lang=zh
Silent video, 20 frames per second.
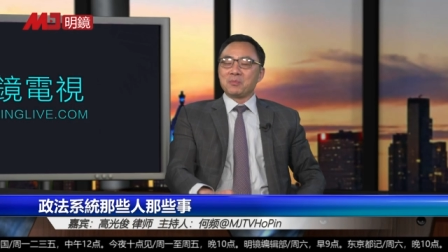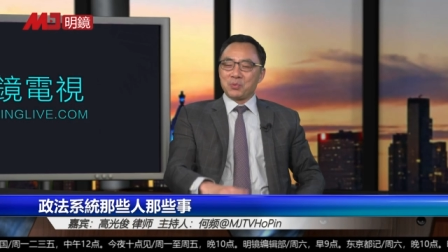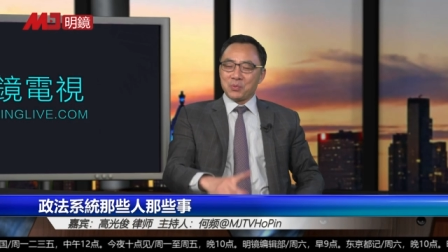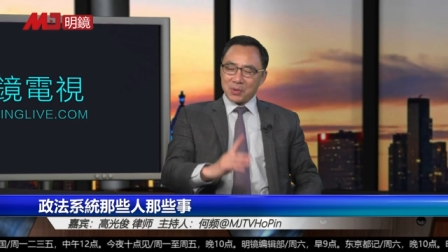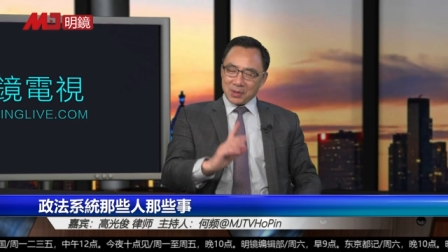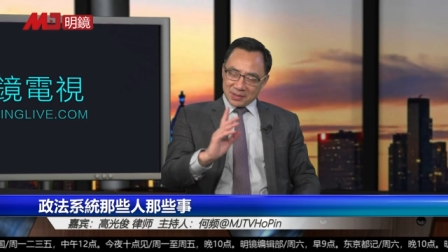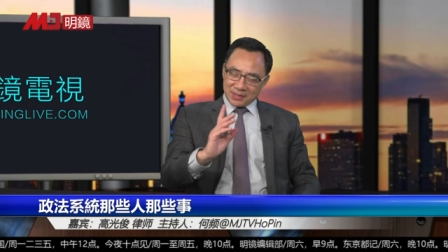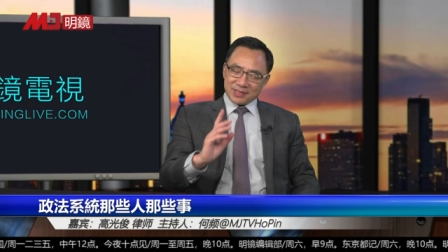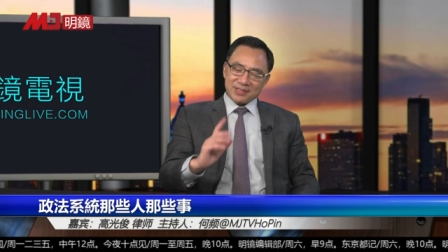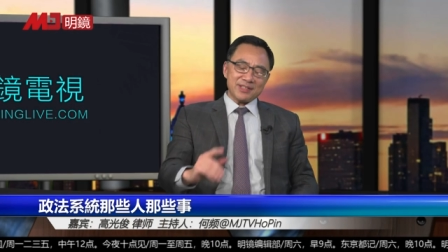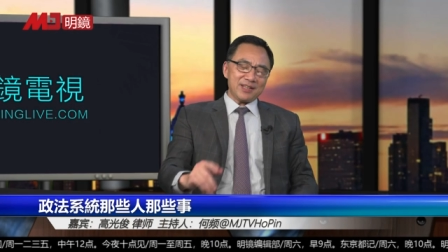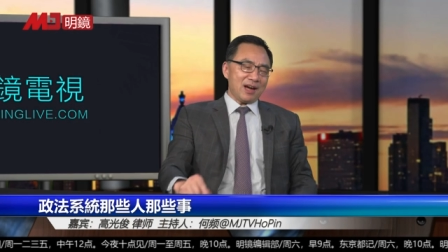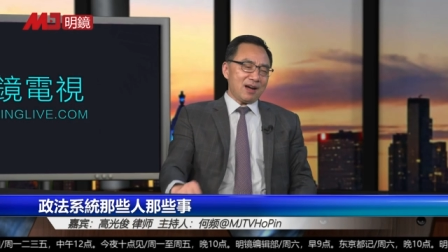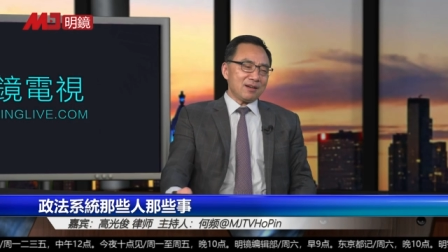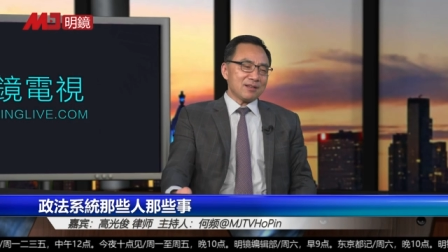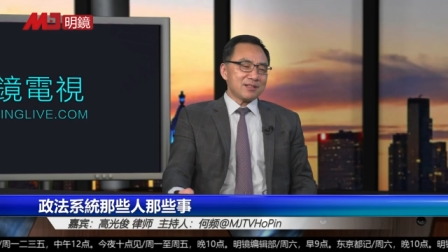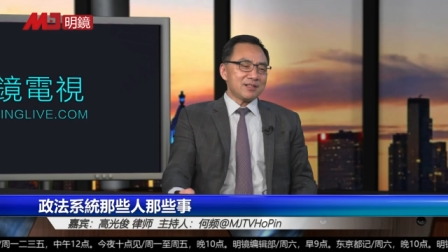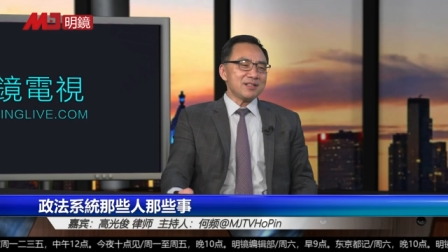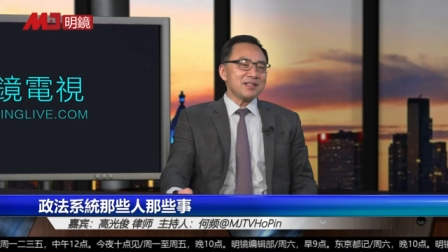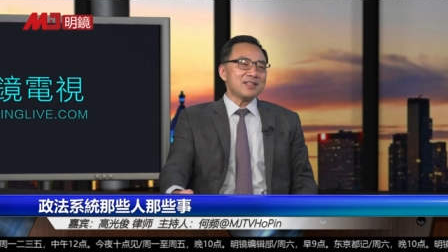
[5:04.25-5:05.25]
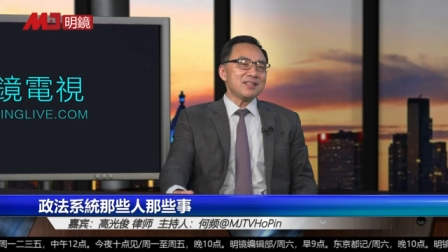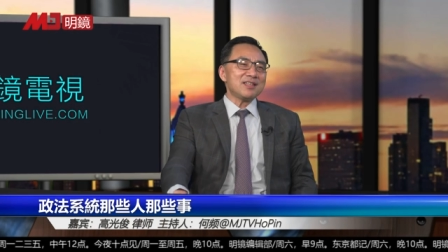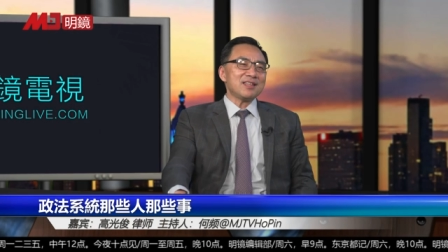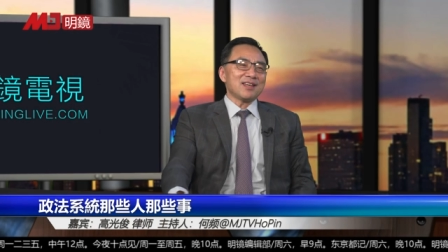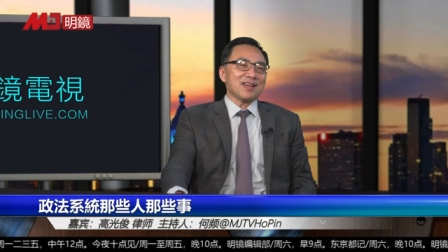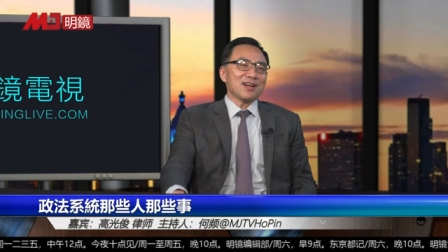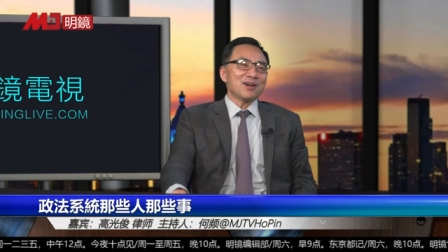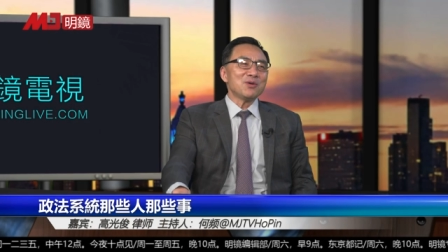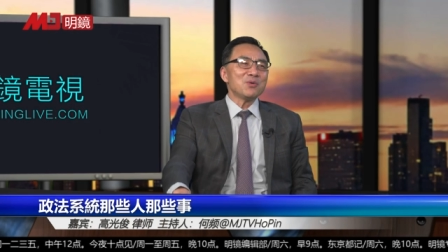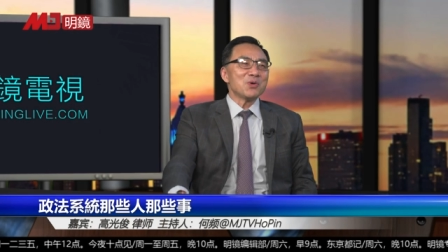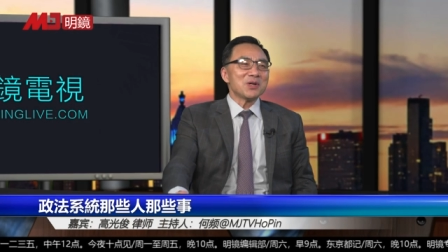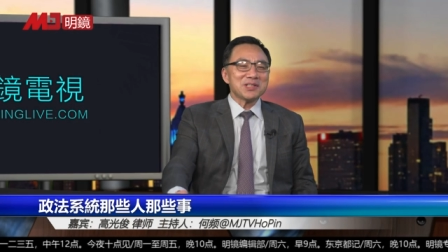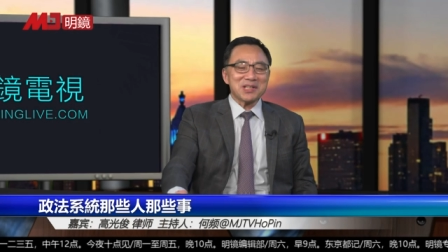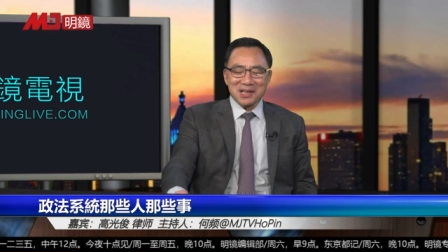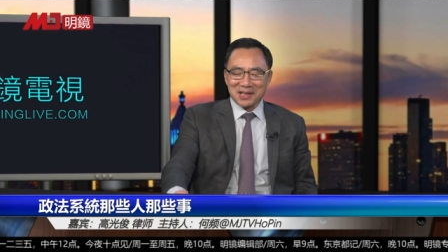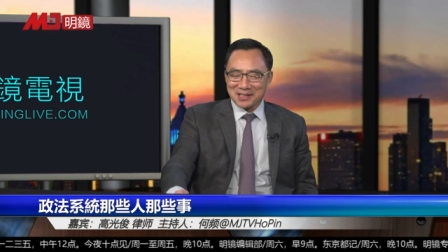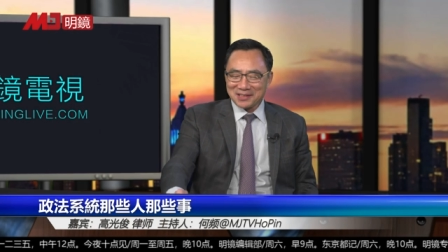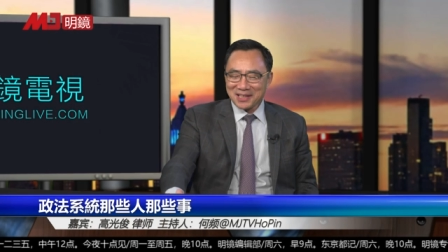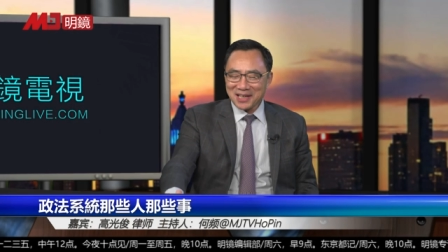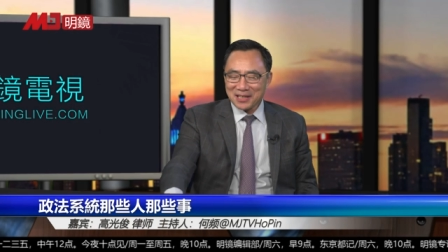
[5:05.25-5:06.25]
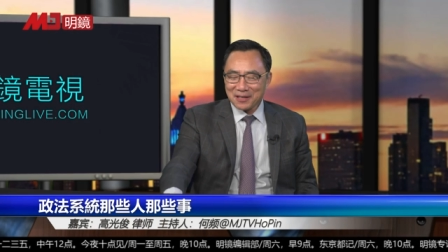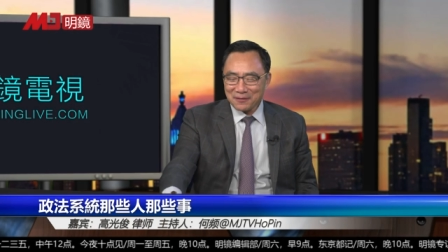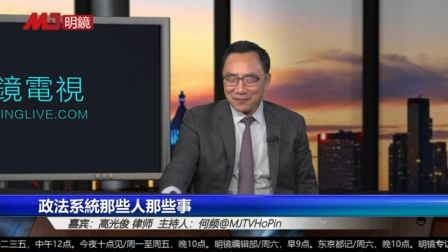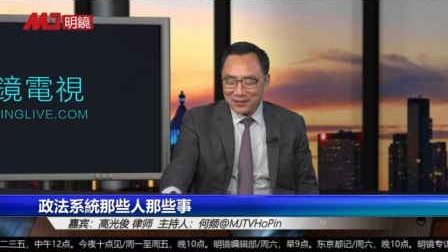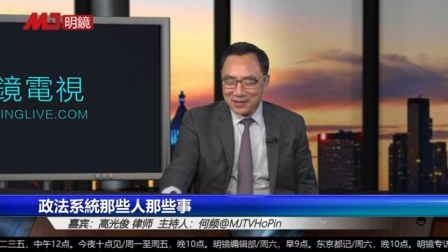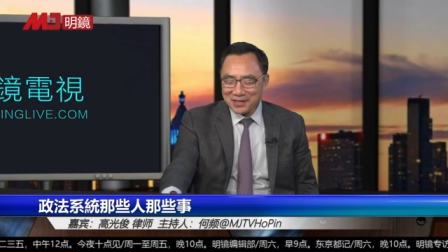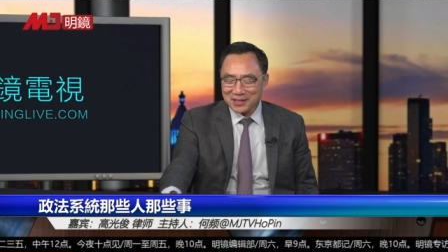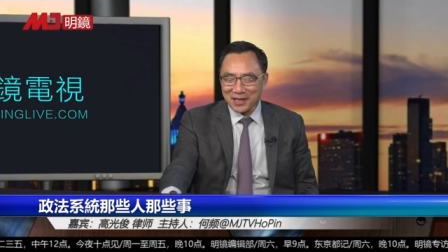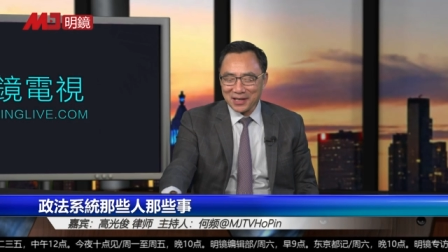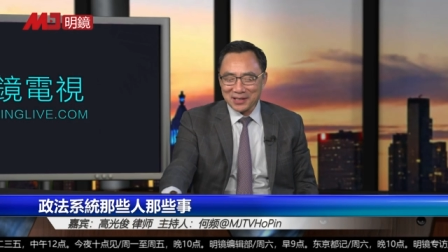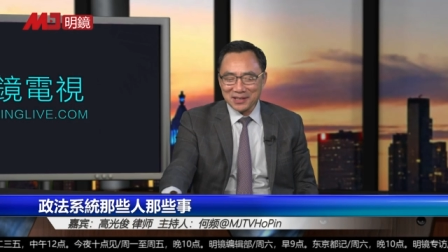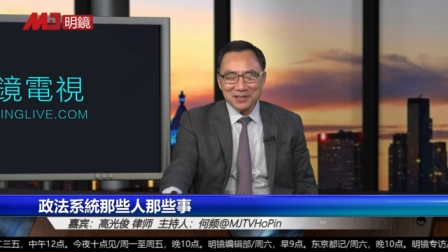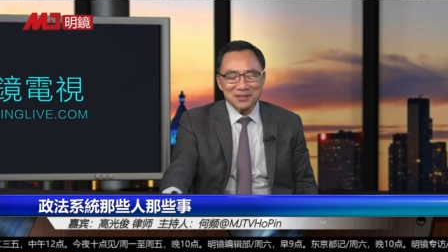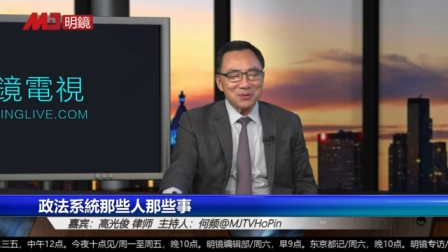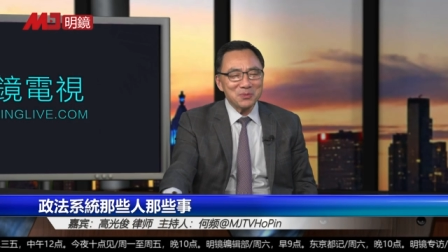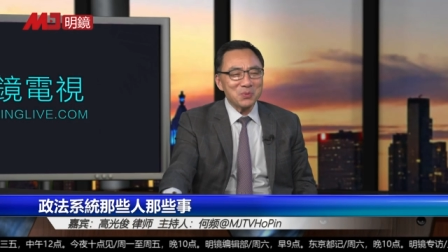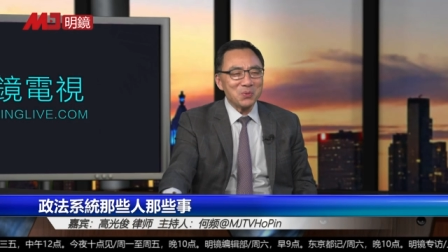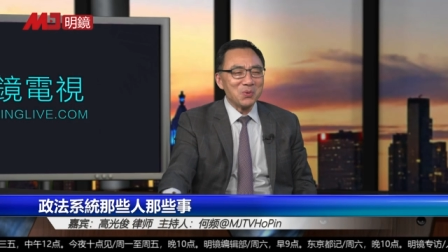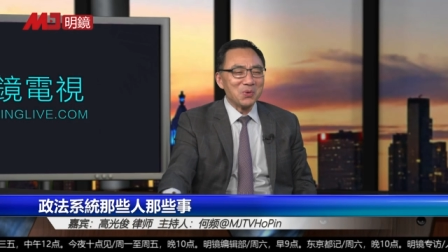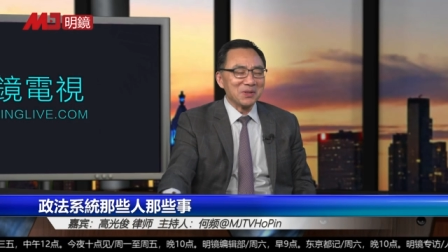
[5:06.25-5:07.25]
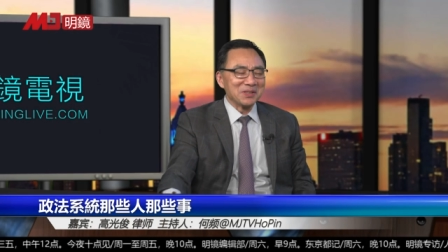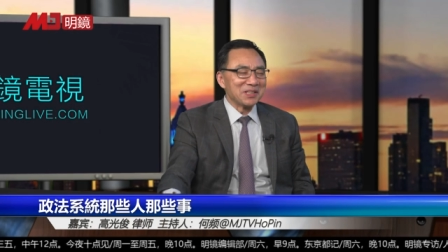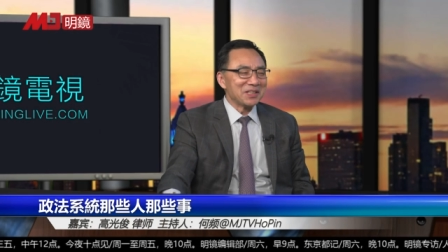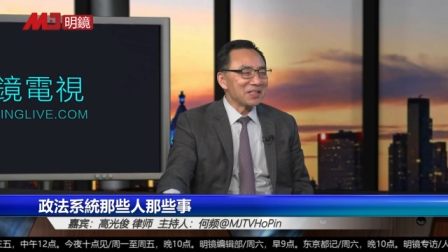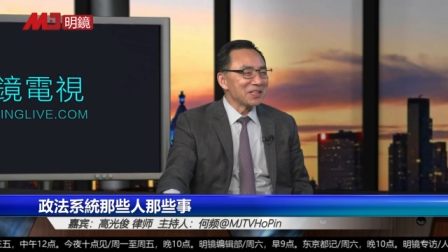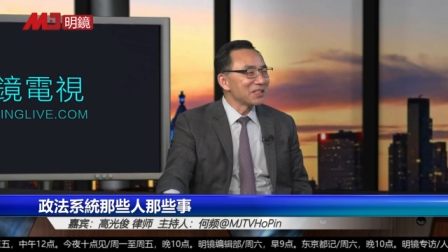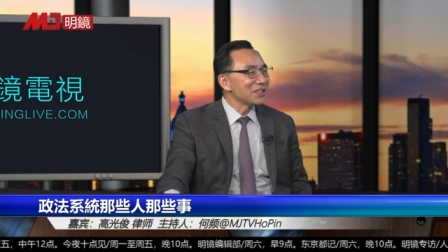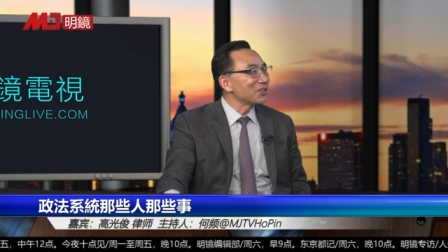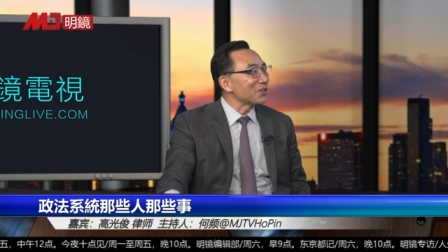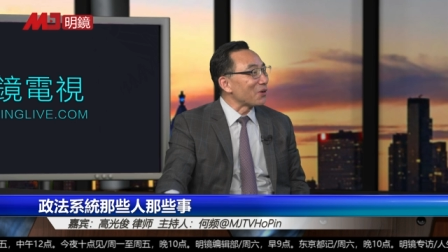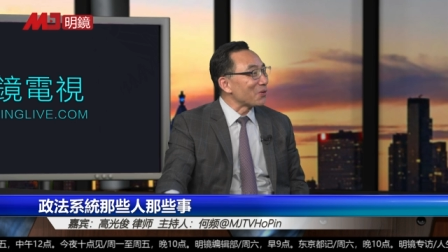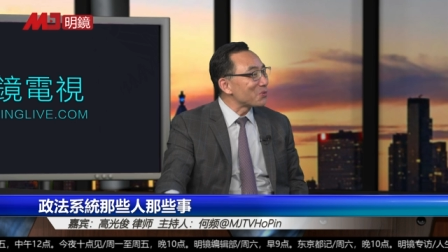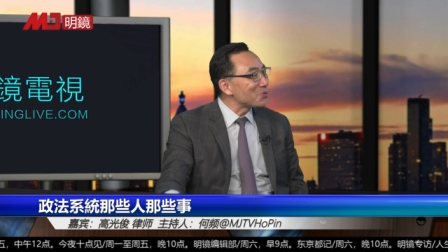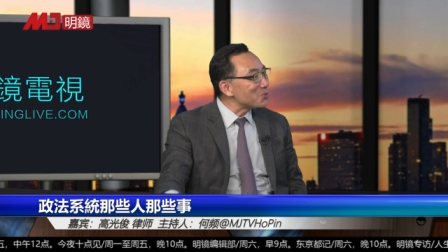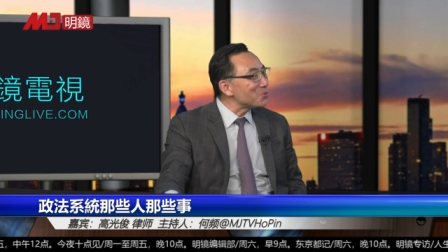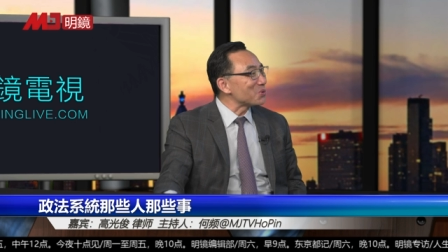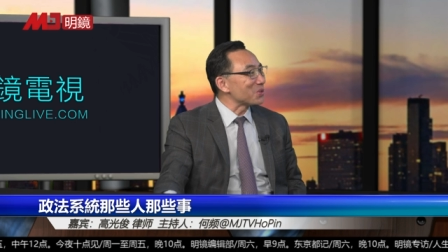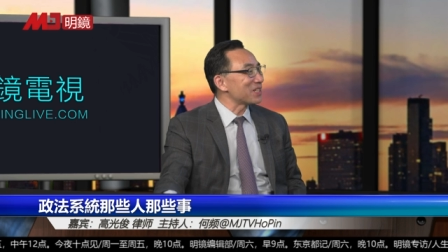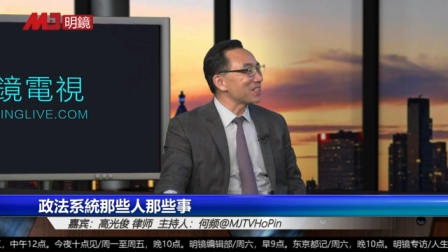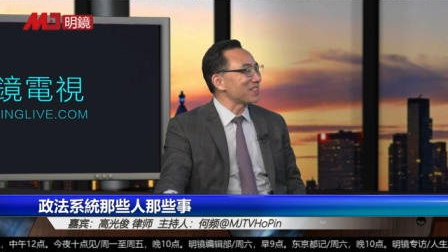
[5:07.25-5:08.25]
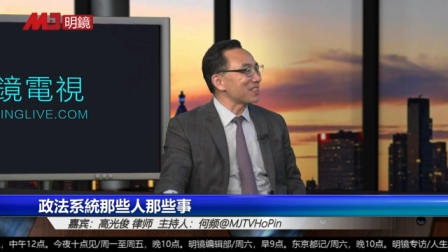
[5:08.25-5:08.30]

不过讲之前，我想跟大家分享一个我的一个小故事